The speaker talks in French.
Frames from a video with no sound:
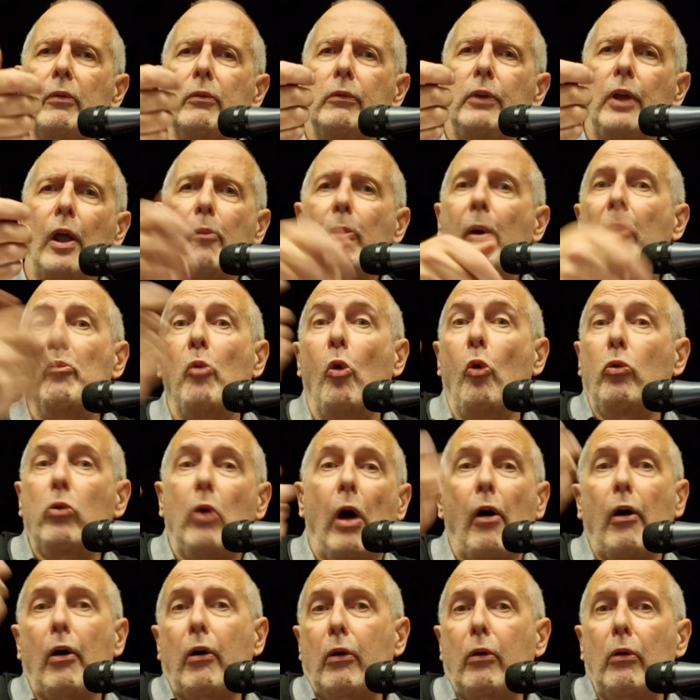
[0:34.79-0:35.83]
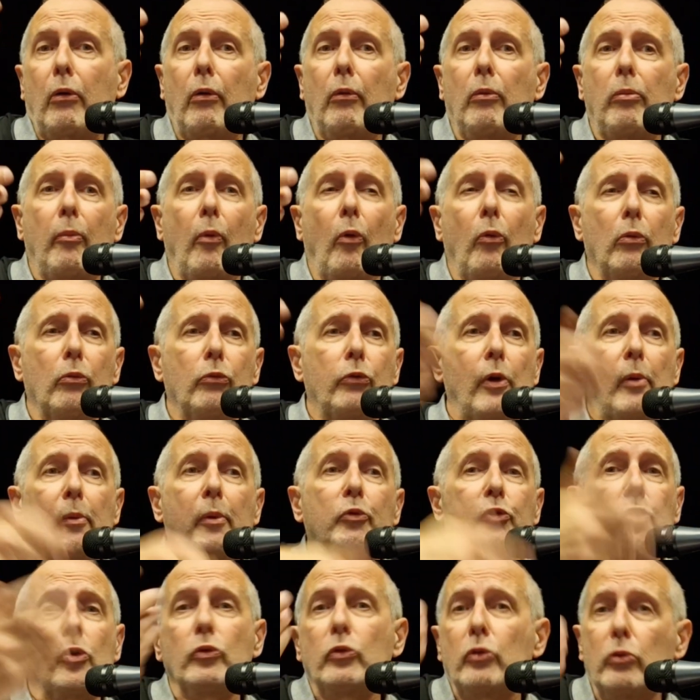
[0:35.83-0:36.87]
Il y a le même mot, art. Bon, c'est la même
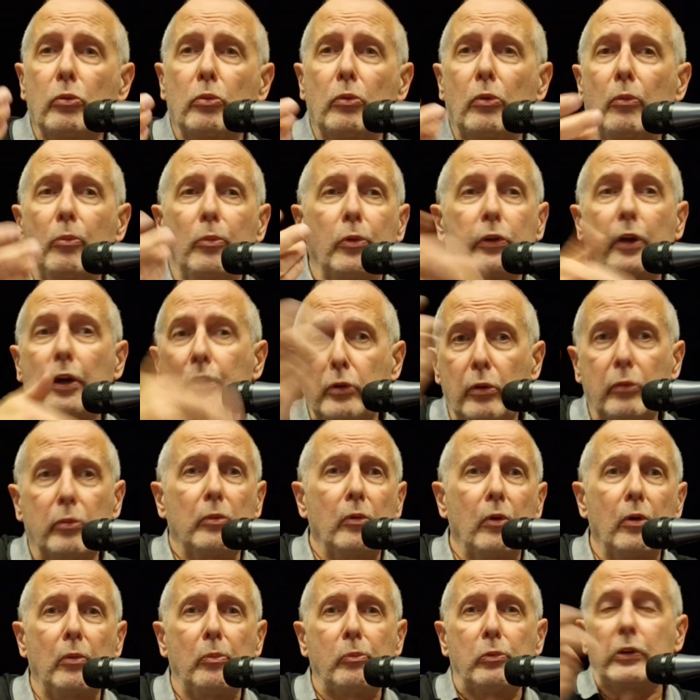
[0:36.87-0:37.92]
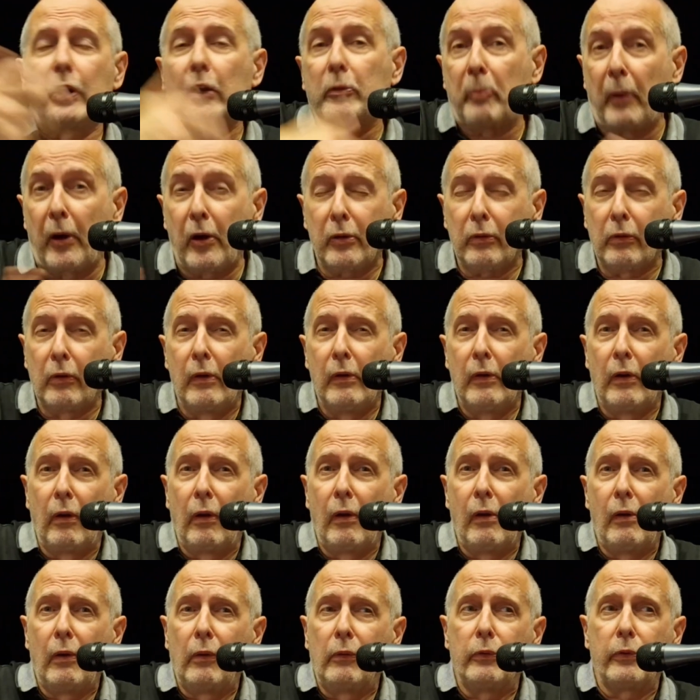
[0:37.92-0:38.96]
chose, peut-être, mais peut-être pas.
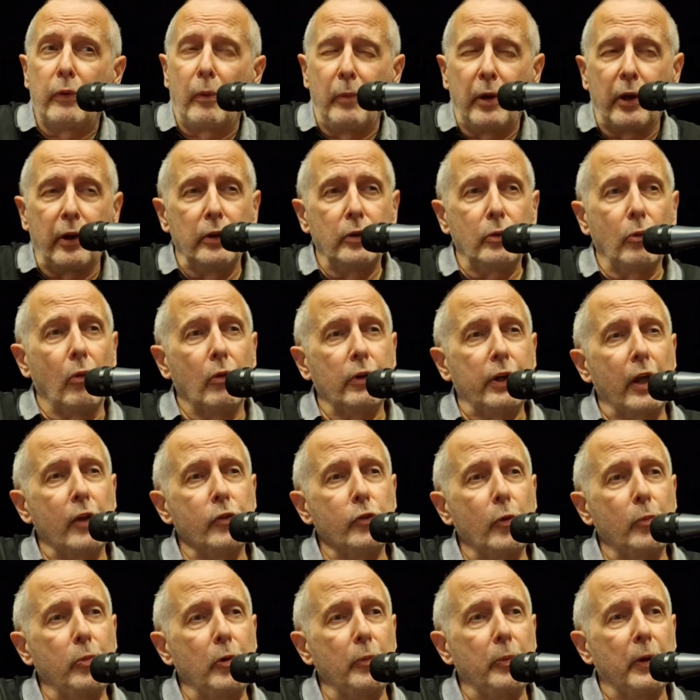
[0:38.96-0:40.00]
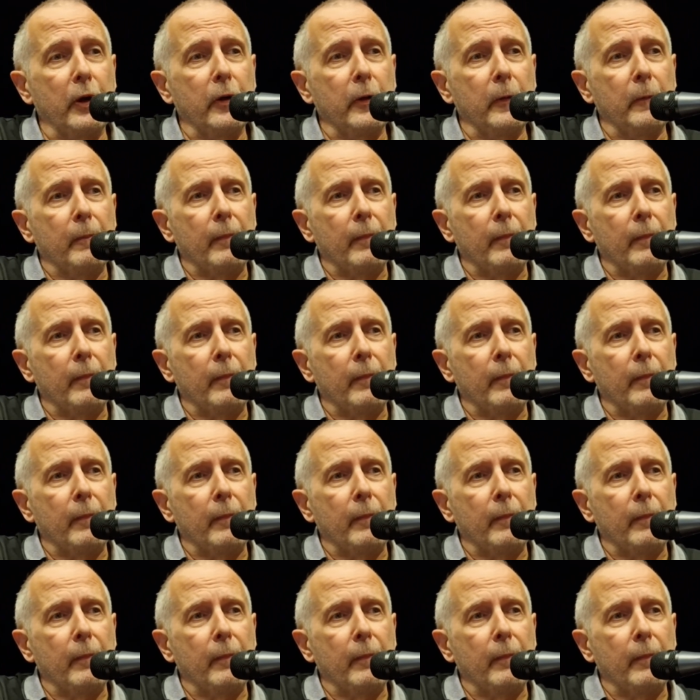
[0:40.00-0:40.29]
Ça mérite qu'on regarde de plus près.